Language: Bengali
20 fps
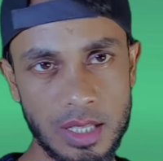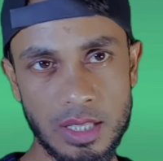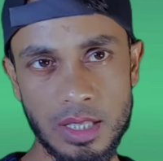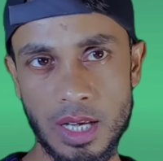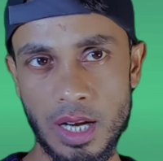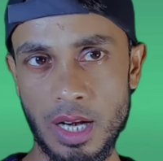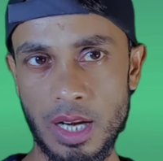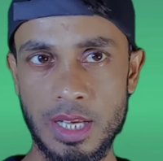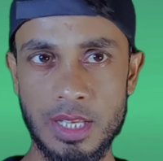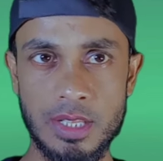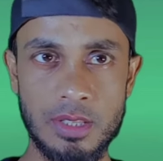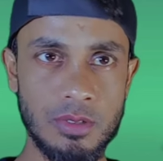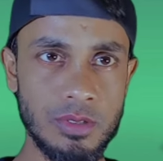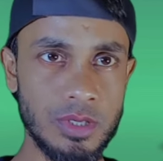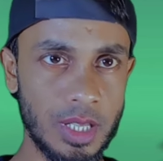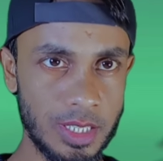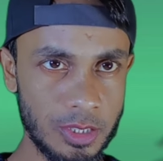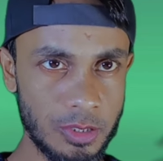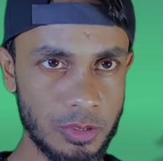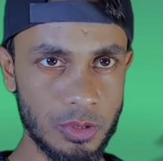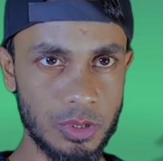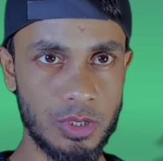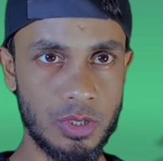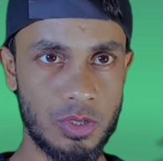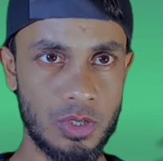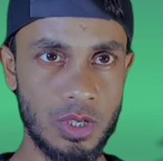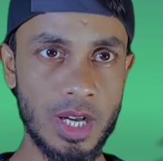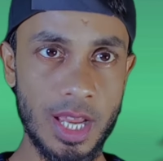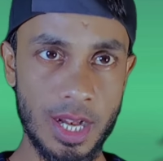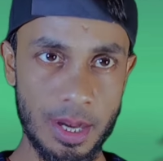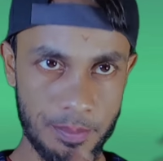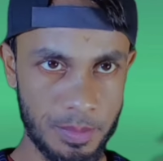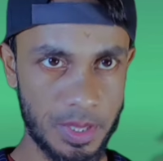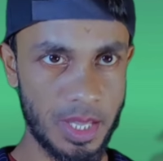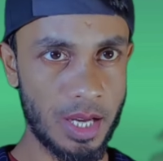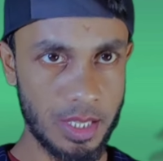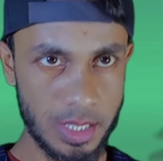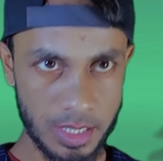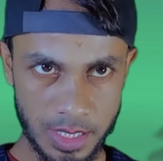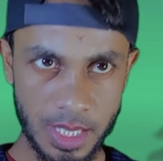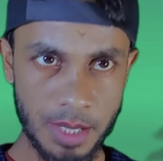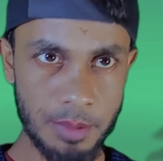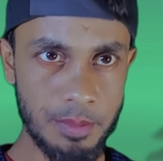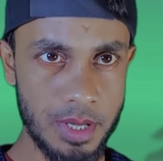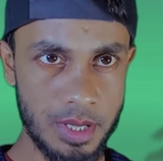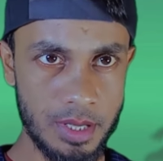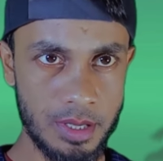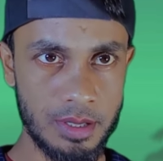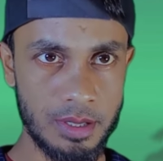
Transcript: তারাই কি তাদের চরিত্রগুলো খারাপ দেখাতে চাইবে